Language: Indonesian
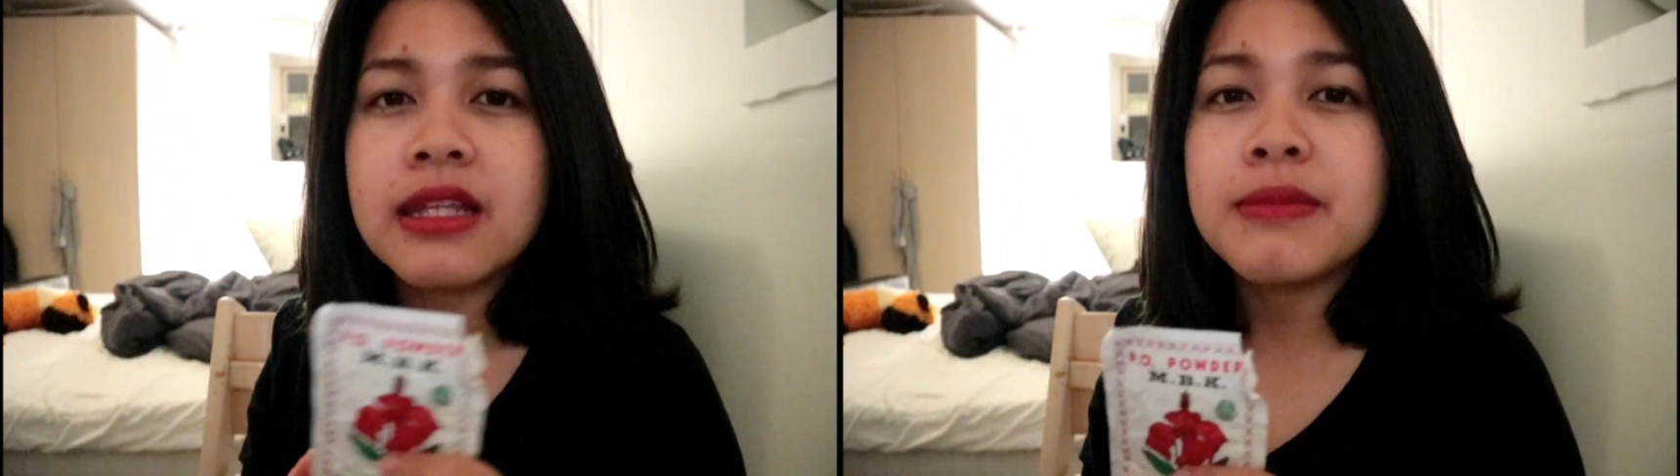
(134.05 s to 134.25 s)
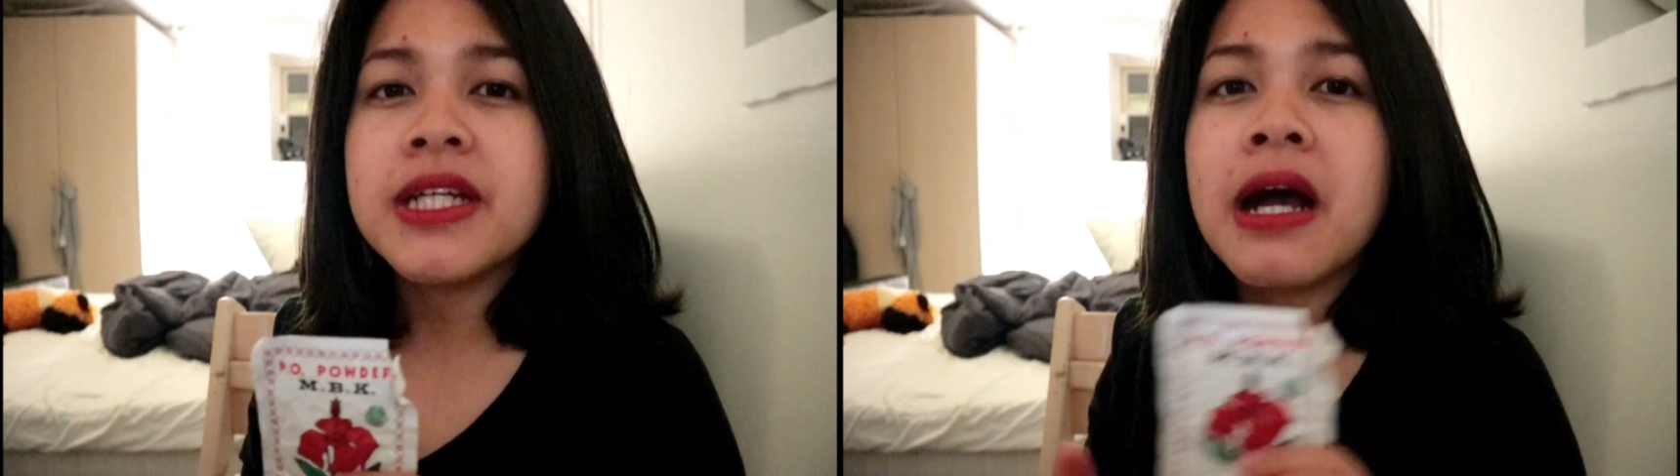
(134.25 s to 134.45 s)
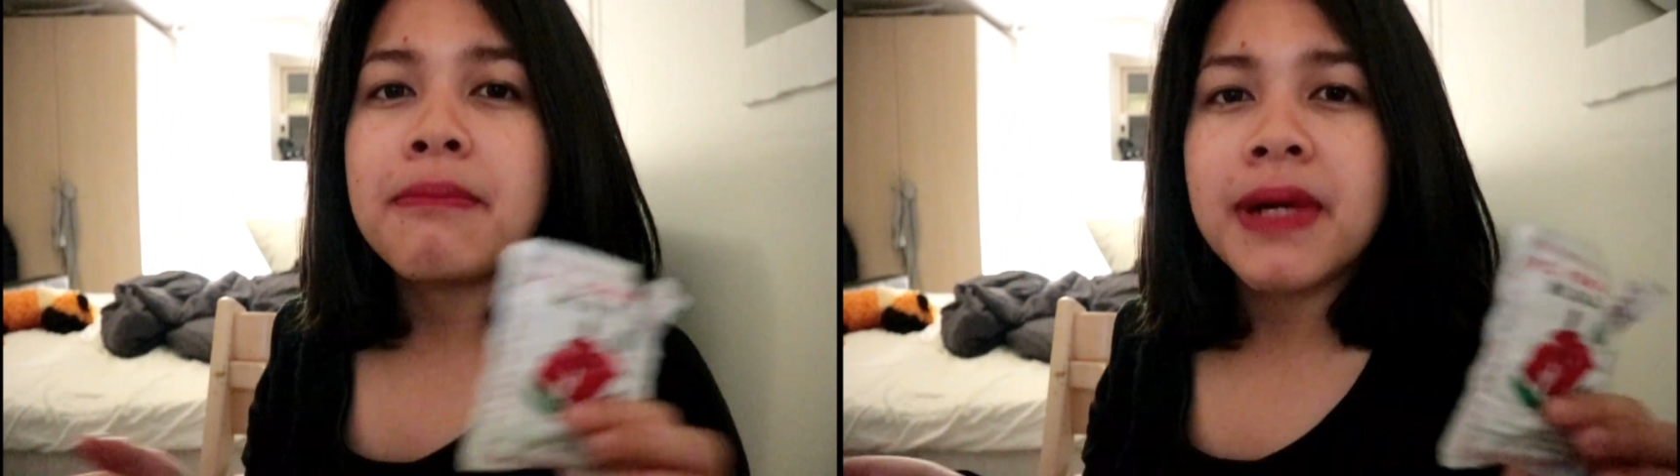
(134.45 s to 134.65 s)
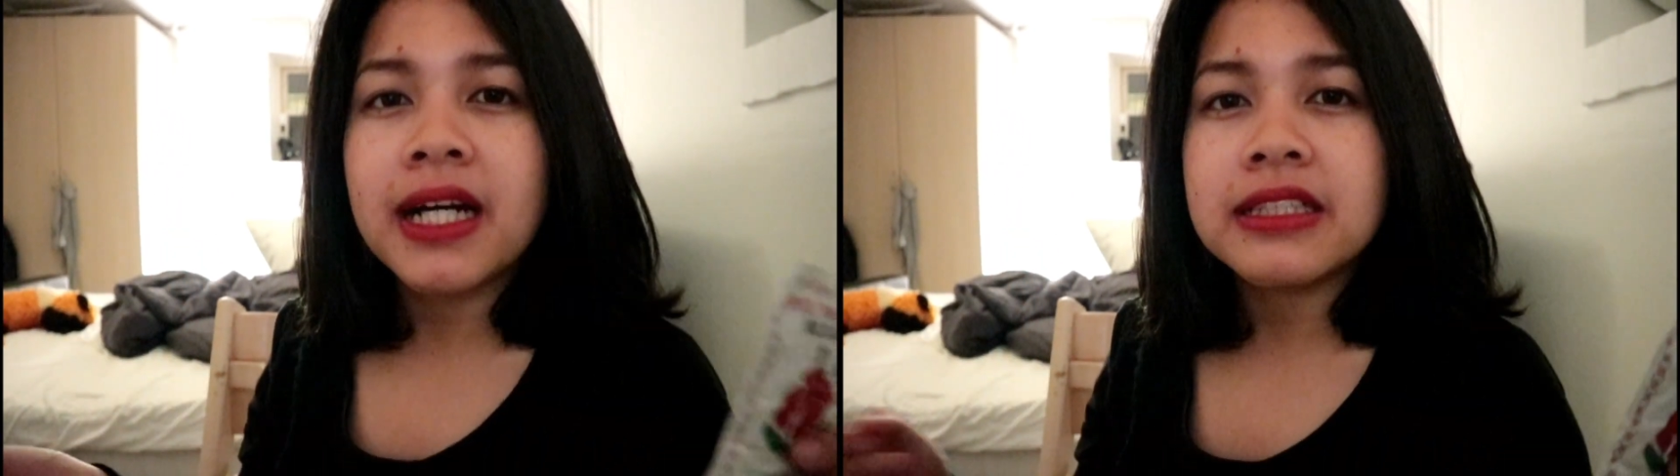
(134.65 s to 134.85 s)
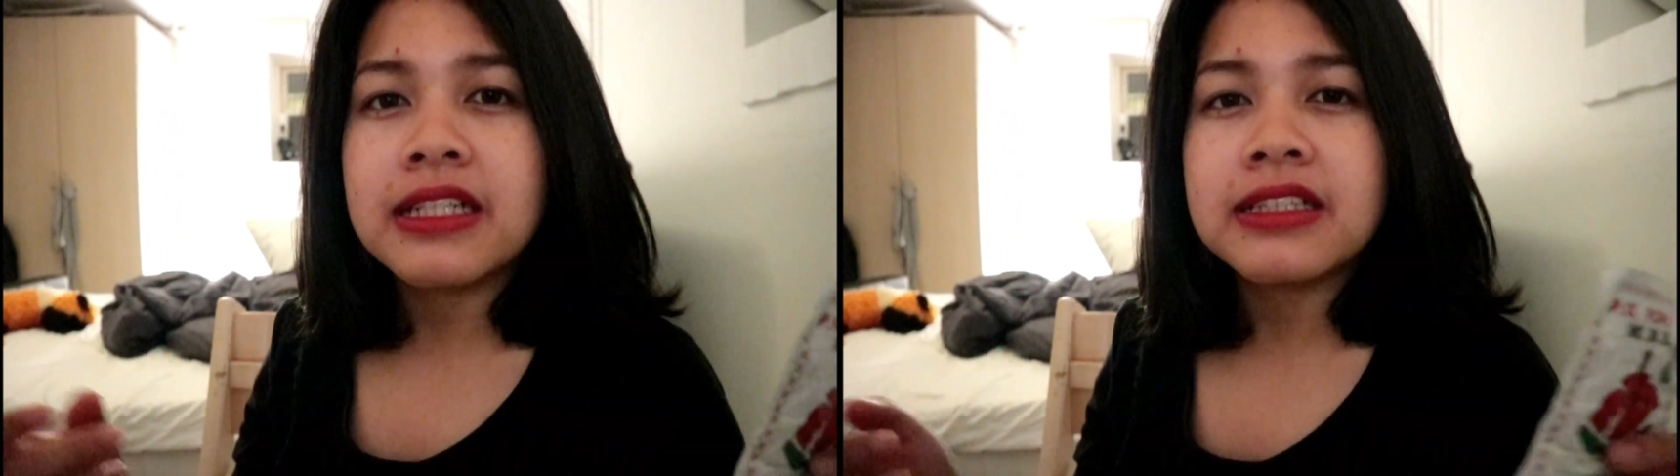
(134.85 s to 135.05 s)
lebih
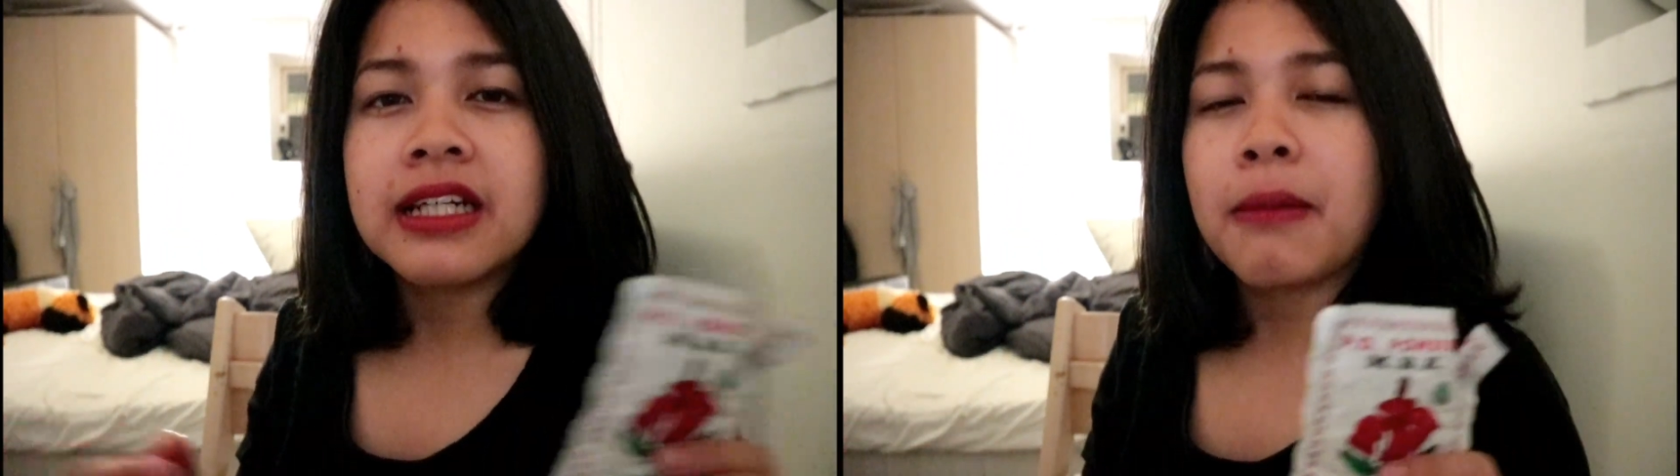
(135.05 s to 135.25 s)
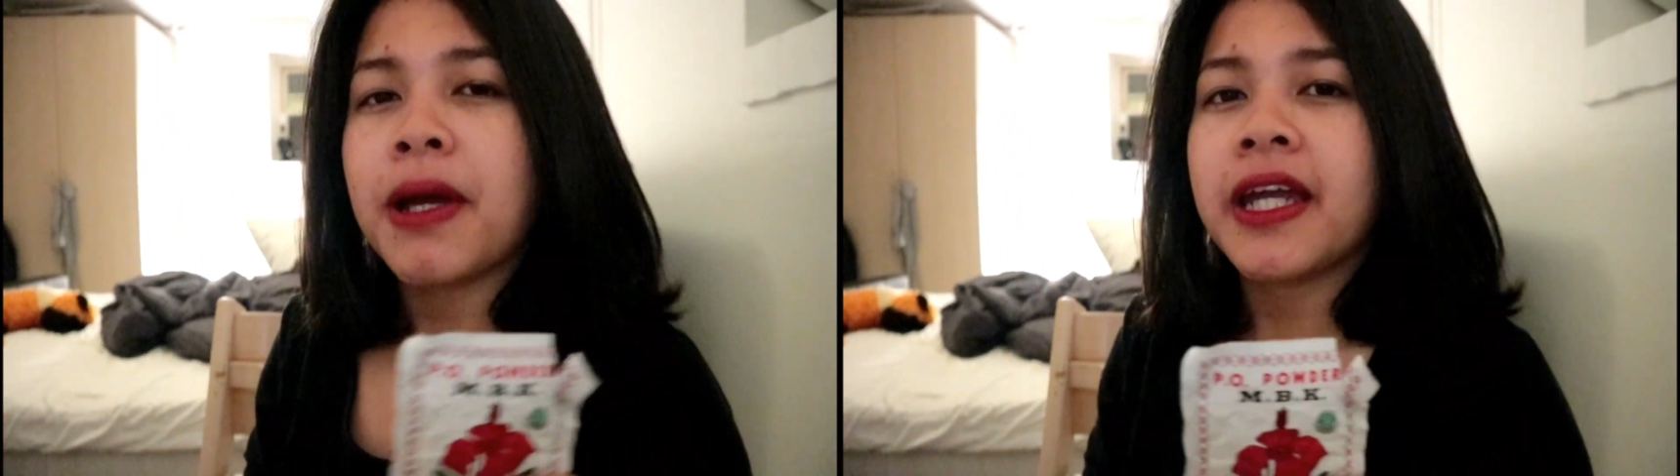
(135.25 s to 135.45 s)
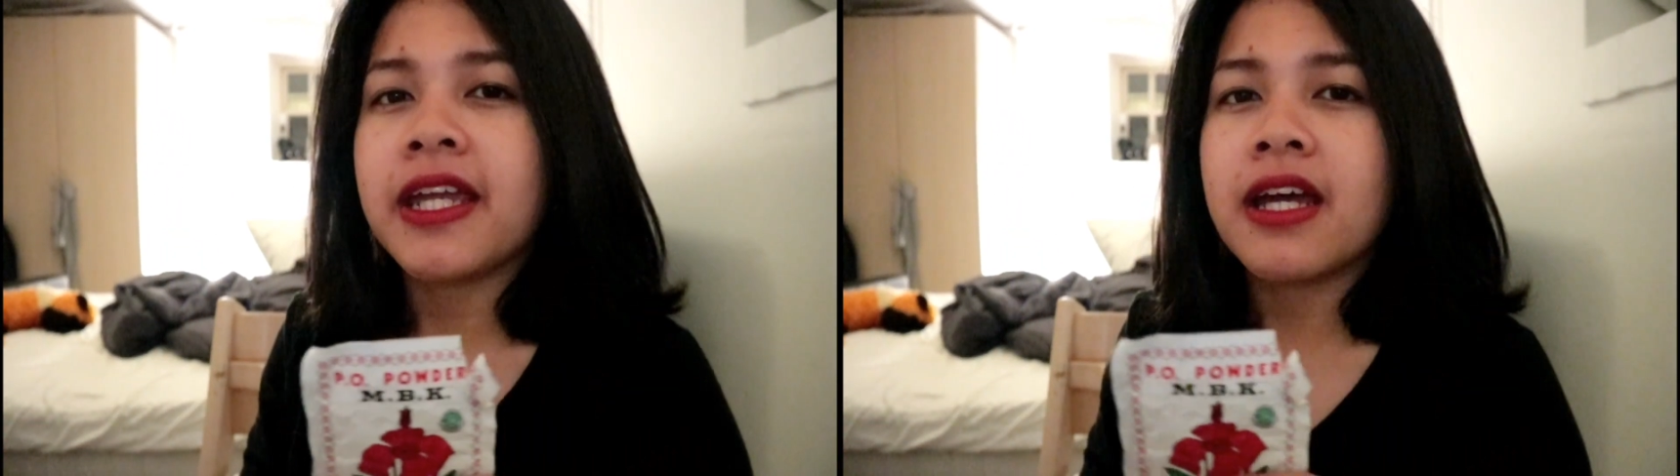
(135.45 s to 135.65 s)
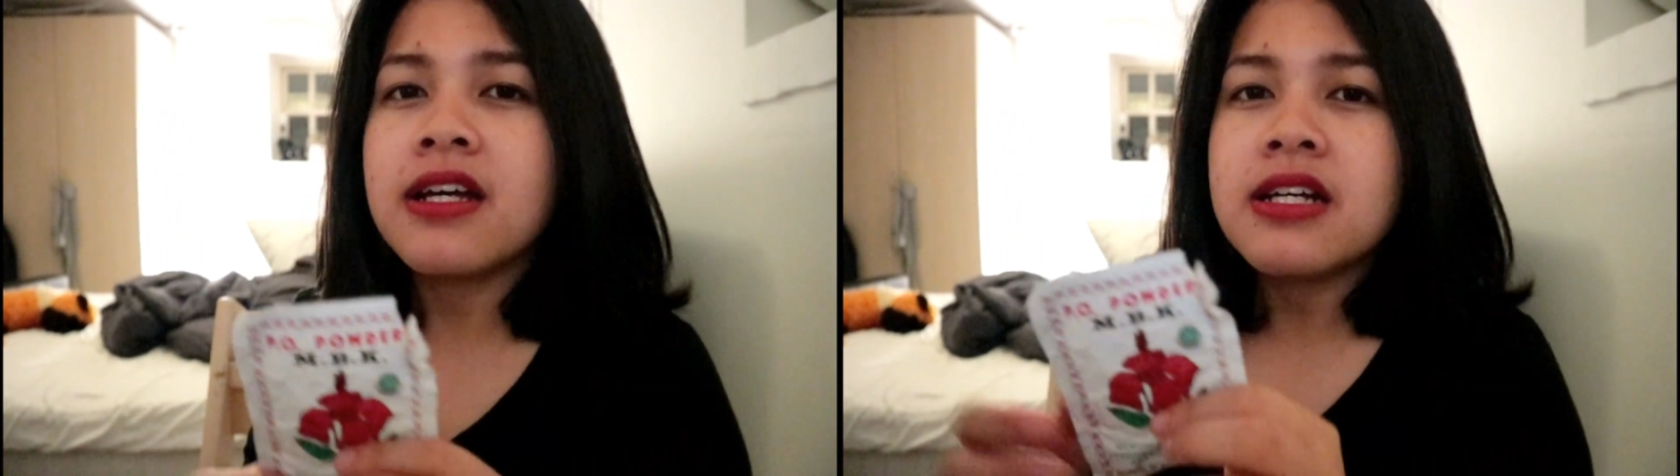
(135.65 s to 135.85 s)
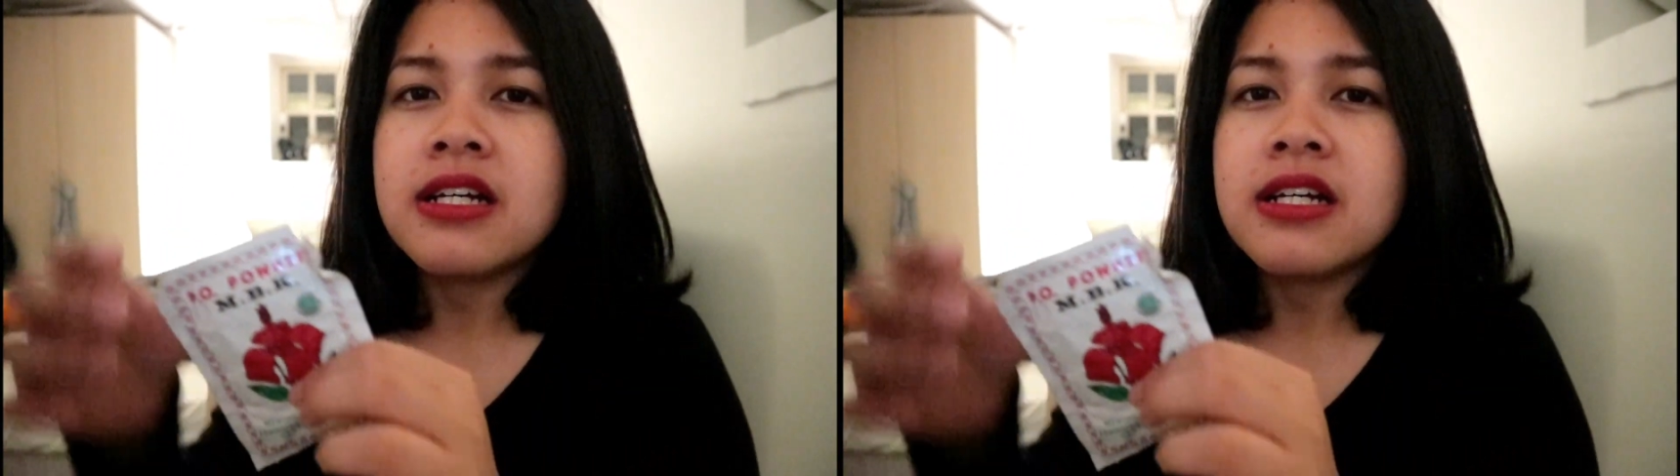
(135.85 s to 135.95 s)
gampang aja cara pakainya